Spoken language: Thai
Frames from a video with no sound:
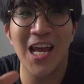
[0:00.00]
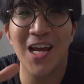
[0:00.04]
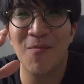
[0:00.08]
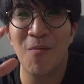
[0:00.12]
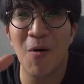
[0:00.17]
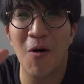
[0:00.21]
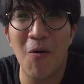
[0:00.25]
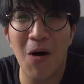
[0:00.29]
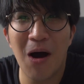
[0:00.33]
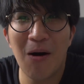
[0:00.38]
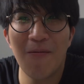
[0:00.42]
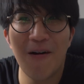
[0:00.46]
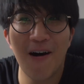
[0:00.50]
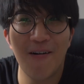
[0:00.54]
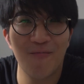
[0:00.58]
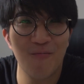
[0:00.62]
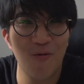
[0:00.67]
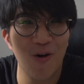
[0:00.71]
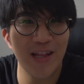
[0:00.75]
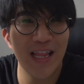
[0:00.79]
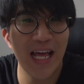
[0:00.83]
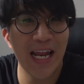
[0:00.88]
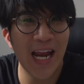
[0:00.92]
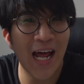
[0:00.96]
งๆเพราะว่าแบบ
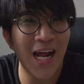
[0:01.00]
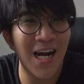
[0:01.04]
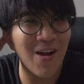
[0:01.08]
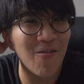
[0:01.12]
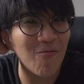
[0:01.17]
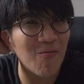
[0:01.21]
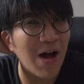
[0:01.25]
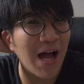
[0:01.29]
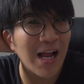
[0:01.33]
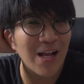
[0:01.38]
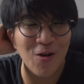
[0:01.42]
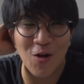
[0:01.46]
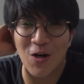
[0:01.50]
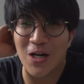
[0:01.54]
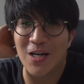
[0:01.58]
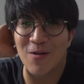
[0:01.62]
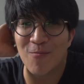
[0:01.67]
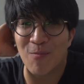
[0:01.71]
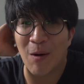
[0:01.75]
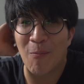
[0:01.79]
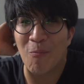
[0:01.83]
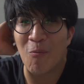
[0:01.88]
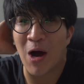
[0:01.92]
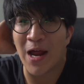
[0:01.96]
มัวแต่นั่งทำงานจนลื
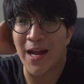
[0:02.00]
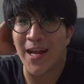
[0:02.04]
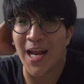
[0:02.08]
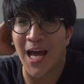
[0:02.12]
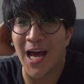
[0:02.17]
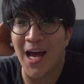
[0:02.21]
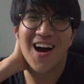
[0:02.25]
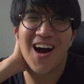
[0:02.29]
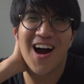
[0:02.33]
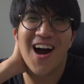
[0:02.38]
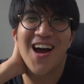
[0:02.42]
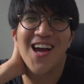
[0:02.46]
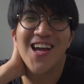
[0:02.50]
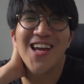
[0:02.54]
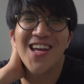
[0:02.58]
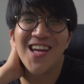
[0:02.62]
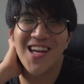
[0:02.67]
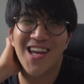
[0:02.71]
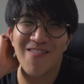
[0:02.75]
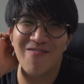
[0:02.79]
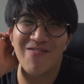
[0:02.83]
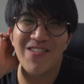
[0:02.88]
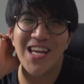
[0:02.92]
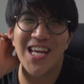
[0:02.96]
มนับวันนะเฮ้ย
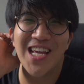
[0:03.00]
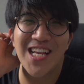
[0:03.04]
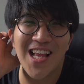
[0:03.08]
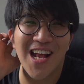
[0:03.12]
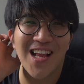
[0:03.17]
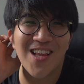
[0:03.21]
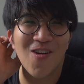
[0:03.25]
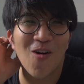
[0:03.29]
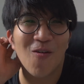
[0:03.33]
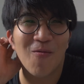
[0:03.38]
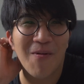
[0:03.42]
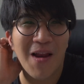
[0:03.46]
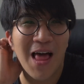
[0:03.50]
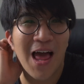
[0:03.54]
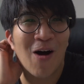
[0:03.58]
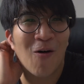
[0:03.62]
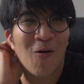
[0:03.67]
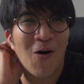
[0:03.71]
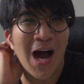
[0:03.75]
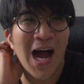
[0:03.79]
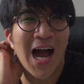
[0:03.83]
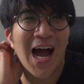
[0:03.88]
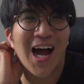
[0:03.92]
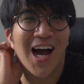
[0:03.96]
คลิปนี้จะจบแล้ว
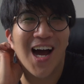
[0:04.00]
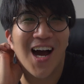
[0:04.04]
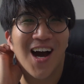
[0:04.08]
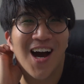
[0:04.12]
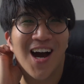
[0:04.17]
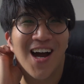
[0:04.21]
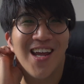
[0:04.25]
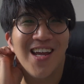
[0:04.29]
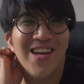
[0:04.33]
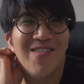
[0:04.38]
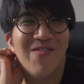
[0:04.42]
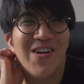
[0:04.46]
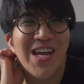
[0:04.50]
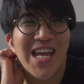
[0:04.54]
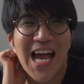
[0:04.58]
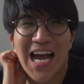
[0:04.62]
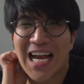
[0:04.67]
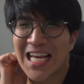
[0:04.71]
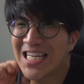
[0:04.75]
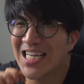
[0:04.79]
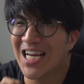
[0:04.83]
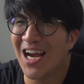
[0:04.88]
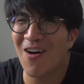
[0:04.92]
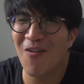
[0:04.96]
อ่ะเอ้ยไม่อยา
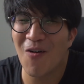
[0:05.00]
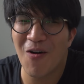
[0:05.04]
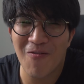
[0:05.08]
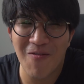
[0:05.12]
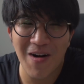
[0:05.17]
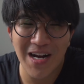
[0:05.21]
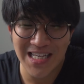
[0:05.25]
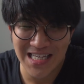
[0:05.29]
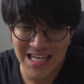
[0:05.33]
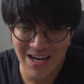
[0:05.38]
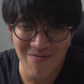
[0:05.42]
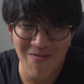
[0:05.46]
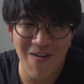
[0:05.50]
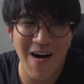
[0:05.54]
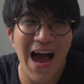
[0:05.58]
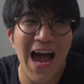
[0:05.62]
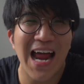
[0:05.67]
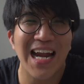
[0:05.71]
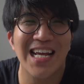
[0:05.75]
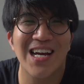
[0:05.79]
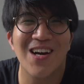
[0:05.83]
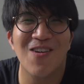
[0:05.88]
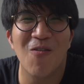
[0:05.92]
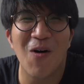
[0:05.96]
กเชื่อว่ามันจะมา
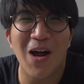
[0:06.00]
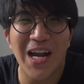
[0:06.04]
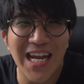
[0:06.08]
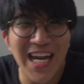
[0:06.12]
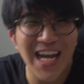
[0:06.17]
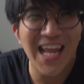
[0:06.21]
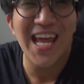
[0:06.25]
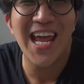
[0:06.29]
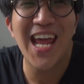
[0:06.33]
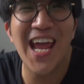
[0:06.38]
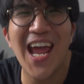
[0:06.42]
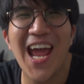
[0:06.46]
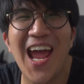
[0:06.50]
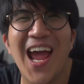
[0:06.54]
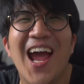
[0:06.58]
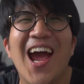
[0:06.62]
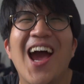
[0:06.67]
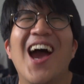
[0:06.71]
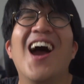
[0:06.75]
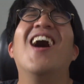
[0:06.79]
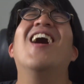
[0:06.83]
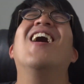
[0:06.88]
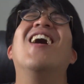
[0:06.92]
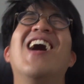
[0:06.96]
ถึงวันนี้
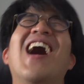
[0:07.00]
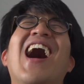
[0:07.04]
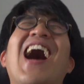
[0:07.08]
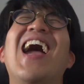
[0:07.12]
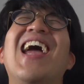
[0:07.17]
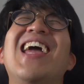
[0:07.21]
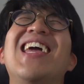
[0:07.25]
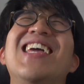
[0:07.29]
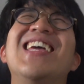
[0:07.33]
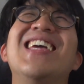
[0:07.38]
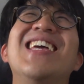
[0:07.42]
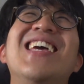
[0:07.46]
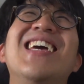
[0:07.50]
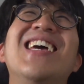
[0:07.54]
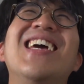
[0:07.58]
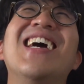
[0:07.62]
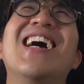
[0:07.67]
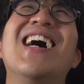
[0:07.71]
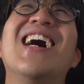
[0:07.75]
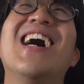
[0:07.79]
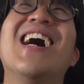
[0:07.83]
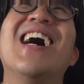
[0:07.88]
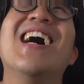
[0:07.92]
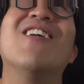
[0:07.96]
ไอ้
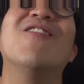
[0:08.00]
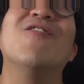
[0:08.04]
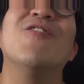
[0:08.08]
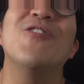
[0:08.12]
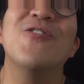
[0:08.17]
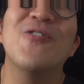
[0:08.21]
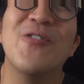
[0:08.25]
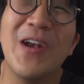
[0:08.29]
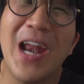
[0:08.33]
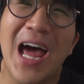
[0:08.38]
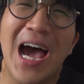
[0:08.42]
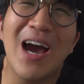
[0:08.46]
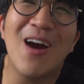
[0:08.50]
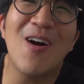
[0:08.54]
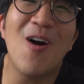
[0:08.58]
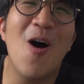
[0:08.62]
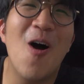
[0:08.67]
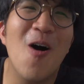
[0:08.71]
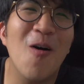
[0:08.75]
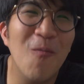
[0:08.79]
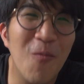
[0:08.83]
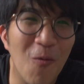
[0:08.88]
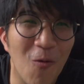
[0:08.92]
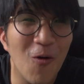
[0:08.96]
กูอยู่หน้ากล้
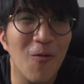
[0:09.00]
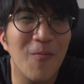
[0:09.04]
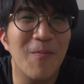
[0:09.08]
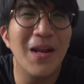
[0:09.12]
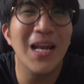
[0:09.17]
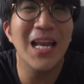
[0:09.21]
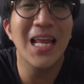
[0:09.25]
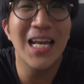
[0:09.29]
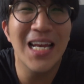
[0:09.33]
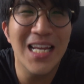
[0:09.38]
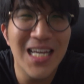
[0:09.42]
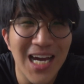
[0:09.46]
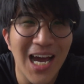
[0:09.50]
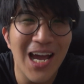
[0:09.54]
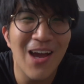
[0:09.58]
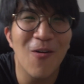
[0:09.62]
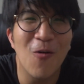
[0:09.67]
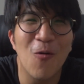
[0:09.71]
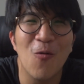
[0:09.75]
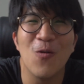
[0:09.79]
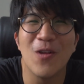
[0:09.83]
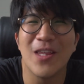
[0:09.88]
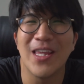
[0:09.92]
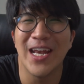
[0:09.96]
องพูดไปเรื่อ
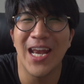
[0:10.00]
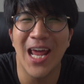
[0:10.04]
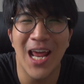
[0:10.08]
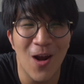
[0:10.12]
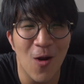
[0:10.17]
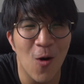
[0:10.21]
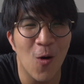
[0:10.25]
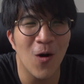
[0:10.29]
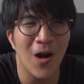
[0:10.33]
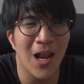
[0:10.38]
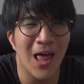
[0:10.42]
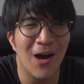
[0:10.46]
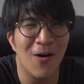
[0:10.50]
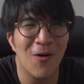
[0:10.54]
ยๆกูจะได้ลงแล้